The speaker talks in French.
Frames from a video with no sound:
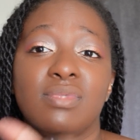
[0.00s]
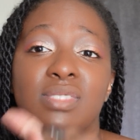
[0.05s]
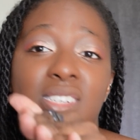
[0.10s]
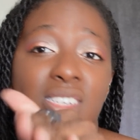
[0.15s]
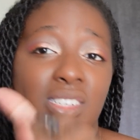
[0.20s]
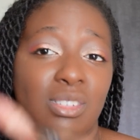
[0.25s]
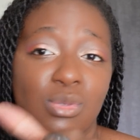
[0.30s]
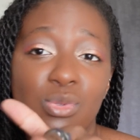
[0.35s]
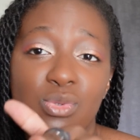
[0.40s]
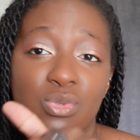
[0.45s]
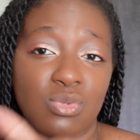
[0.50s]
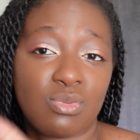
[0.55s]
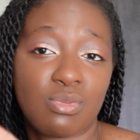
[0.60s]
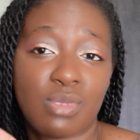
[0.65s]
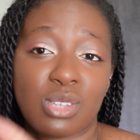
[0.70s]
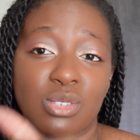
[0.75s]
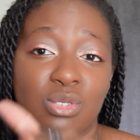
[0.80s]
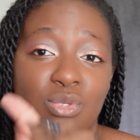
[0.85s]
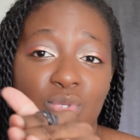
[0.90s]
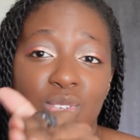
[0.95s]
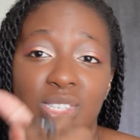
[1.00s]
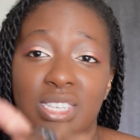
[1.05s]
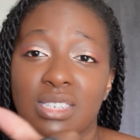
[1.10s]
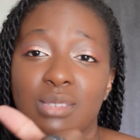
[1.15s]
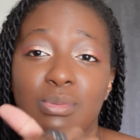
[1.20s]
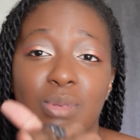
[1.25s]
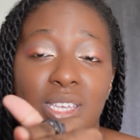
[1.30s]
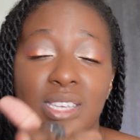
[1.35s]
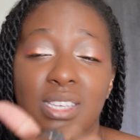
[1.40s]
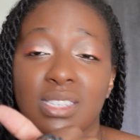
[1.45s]
Dites-nous, parce que vos
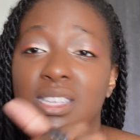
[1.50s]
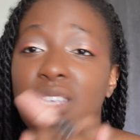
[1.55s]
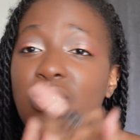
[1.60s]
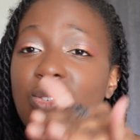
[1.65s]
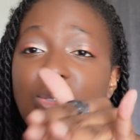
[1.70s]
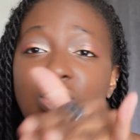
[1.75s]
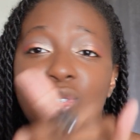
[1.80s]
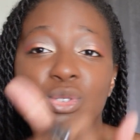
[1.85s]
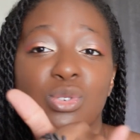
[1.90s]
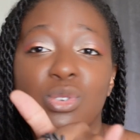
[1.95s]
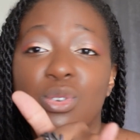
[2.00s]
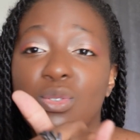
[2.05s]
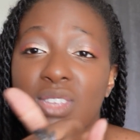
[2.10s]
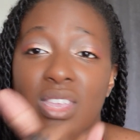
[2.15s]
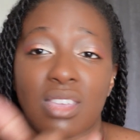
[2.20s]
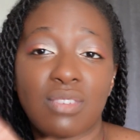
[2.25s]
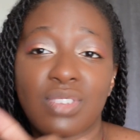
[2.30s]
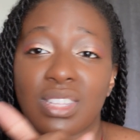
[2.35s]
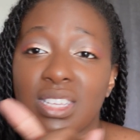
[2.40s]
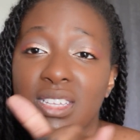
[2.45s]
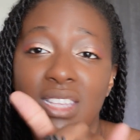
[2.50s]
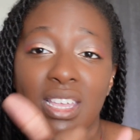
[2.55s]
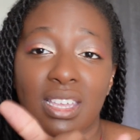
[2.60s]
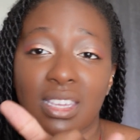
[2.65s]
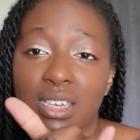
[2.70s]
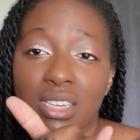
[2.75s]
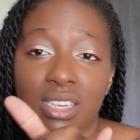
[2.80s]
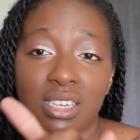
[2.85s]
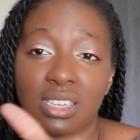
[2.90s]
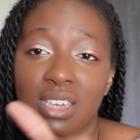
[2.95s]
expériences, je suis sûr que vous avez fait des
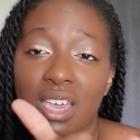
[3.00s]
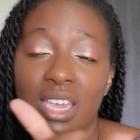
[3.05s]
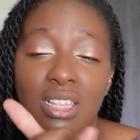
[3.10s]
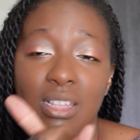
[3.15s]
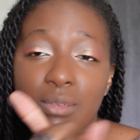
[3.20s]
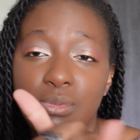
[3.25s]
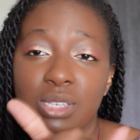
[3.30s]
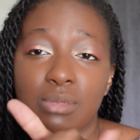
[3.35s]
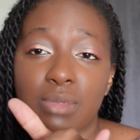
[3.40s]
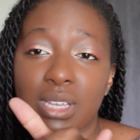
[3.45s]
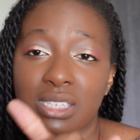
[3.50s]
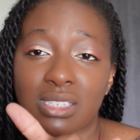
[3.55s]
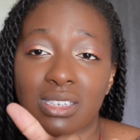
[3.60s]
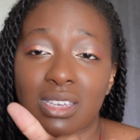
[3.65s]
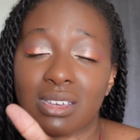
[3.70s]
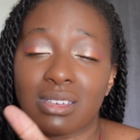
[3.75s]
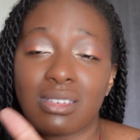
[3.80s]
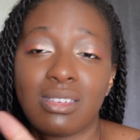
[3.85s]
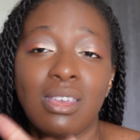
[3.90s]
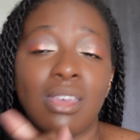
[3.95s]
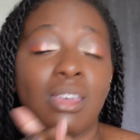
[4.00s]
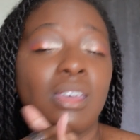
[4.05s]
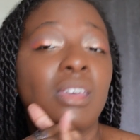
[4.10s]
dingueries avec des petits martiens,